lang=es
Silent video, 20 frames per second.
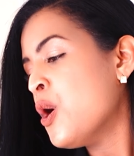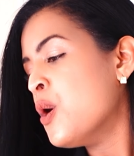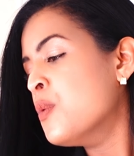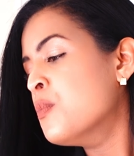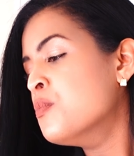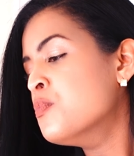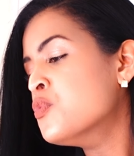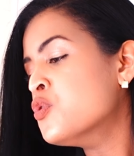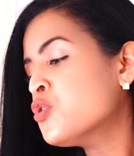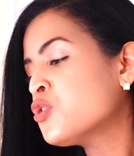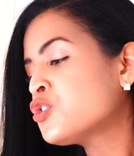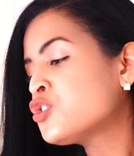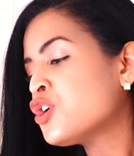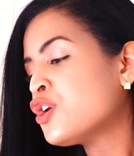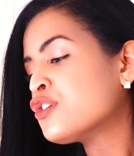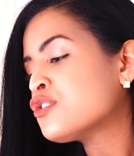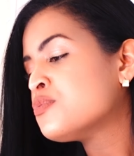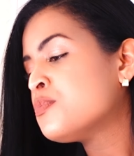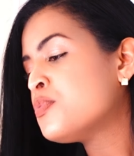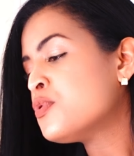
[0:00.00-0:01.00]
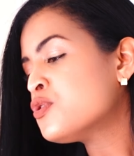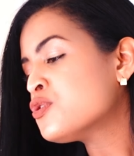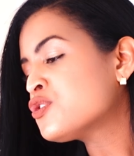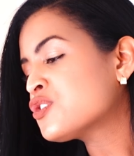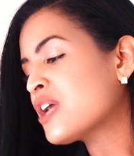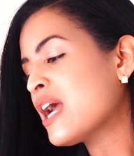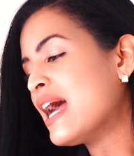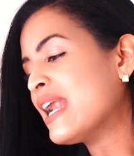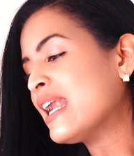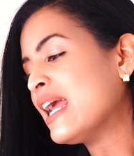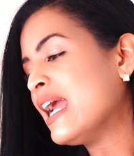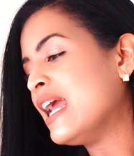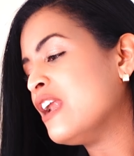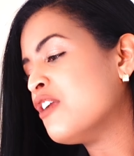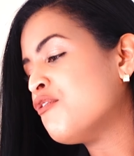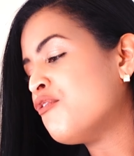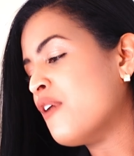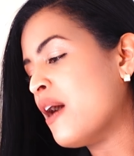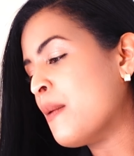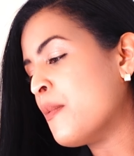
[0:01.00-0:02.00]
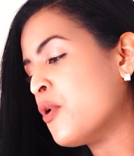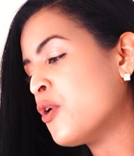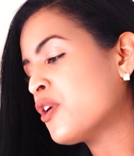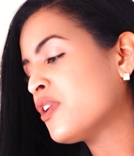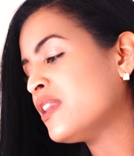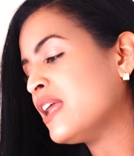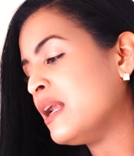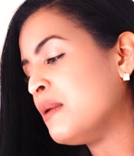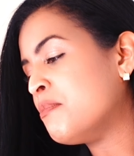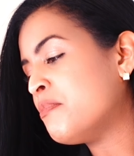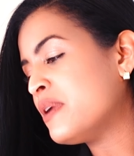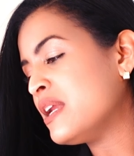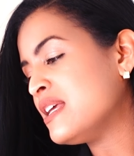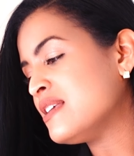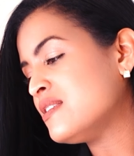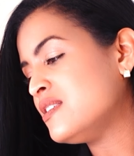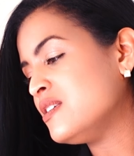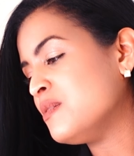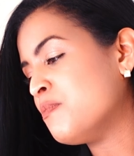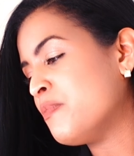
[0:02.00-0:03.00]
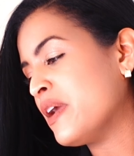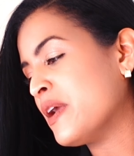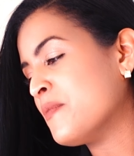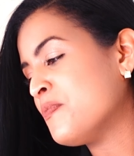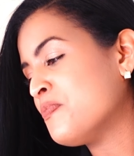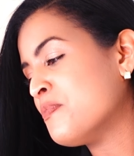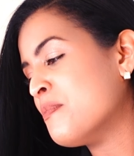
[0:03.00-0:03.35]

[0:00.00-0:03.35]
Muchos buscan el favor del príncipe,